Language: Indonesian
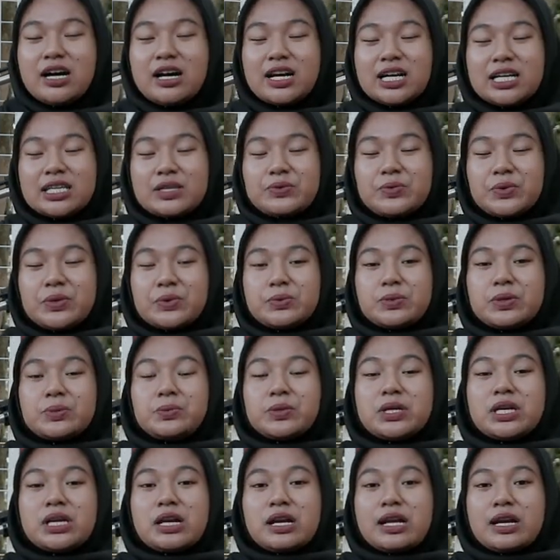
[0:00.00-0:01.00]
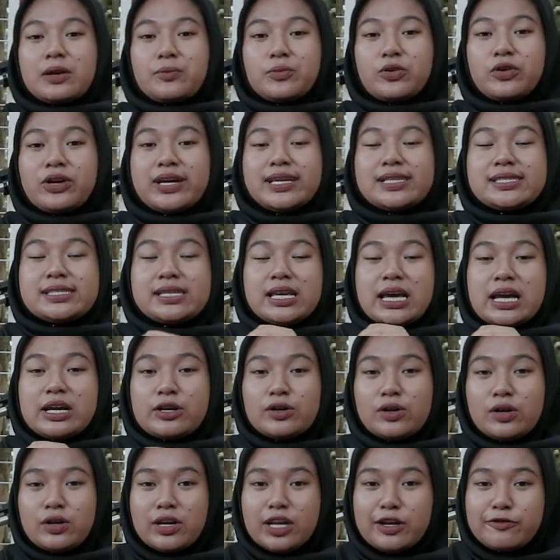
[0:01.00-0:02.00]
oke teman-teman bediler mungkin
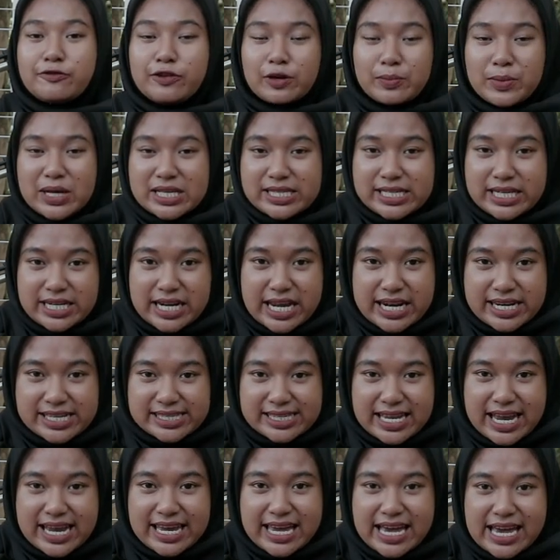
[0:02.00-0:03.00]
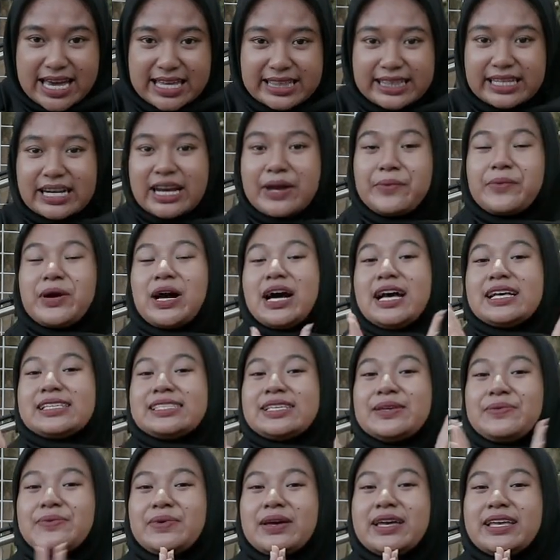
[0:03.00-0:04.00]
sekian dulu informasi dari saya terima
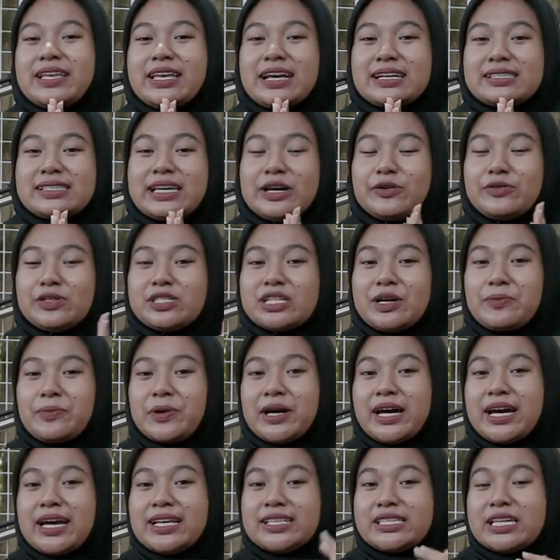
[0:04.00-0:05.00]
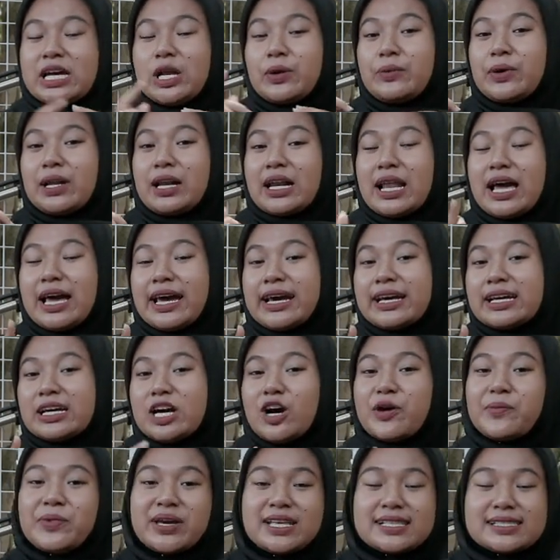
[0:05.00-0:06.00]
kasih banyak saya ucapkan jangan lupa like,
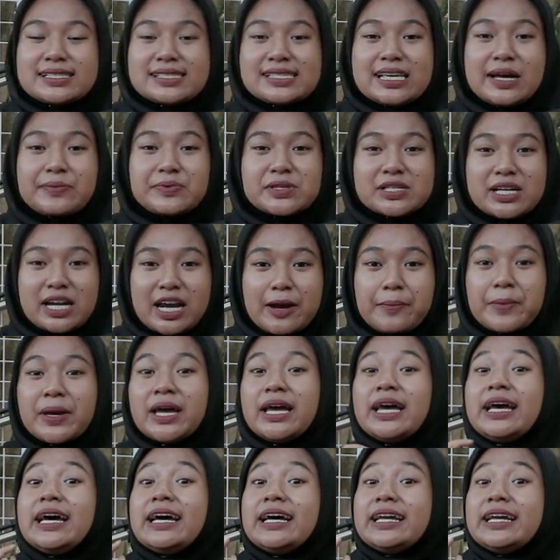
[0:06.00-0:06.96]
comment, subscribe